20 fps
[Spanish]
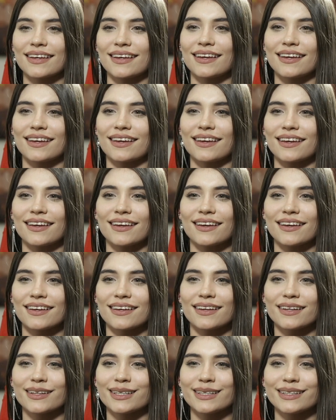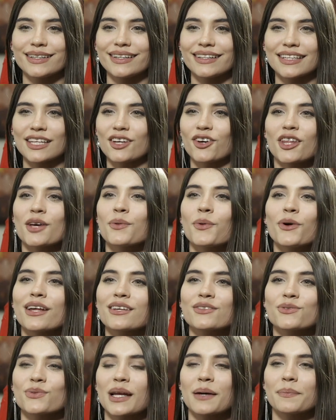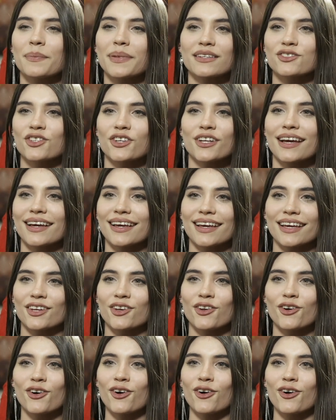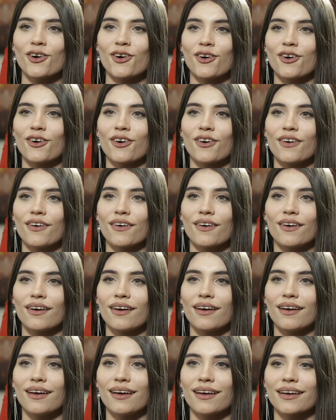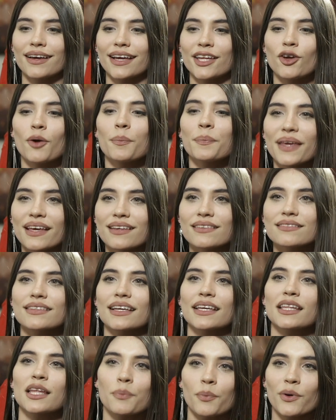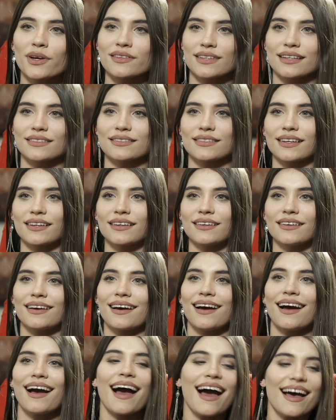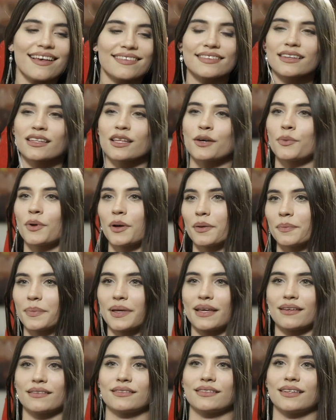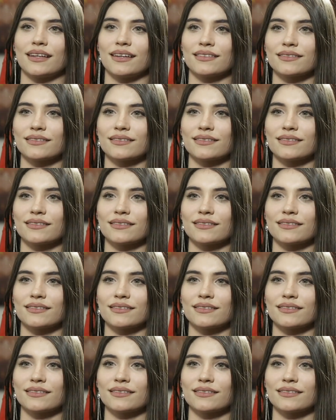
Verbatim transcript: Eh, digo, Débora es una persona que no, que no piensa y después hace, hace y después piensa.